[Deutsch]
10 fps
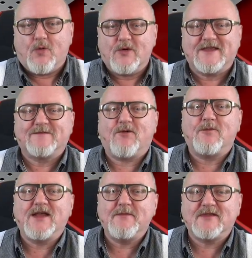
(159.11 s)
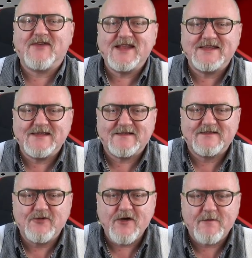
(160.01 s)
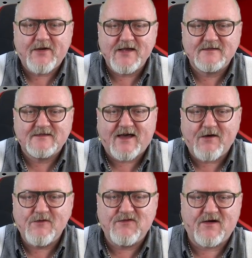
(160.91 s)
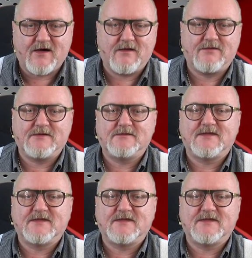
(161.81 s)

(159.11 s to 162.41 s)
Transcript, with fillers: Und das Problem ist, wenn ich dieses neue Bias drauf habe,